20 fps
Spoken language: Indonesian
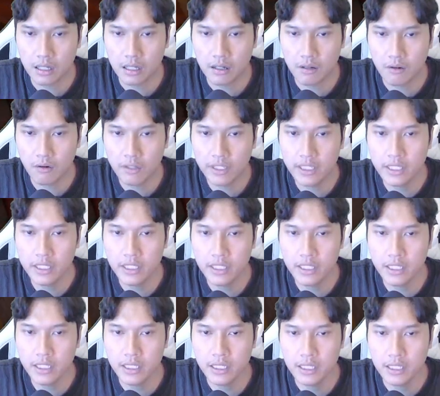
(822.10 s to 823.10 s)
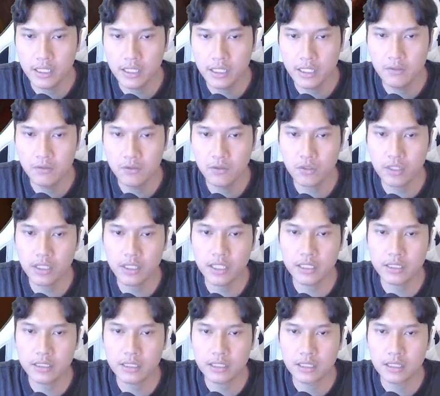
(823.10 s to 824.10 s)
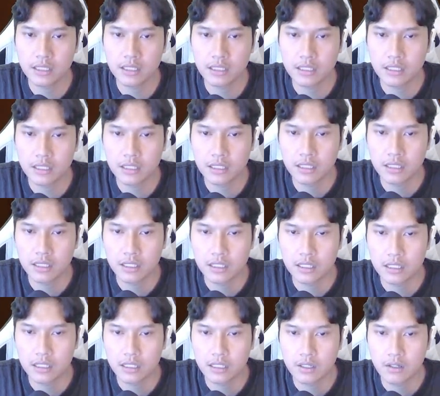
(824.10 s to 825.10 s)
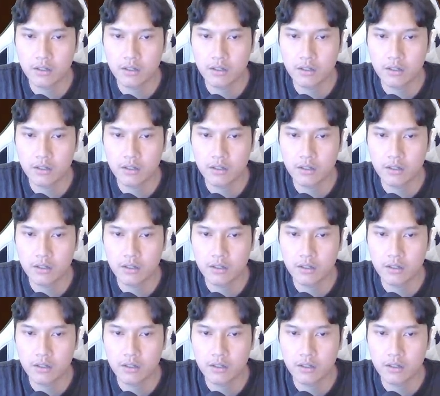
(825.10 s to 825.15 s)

oh ini ini ini untuk ini guys oke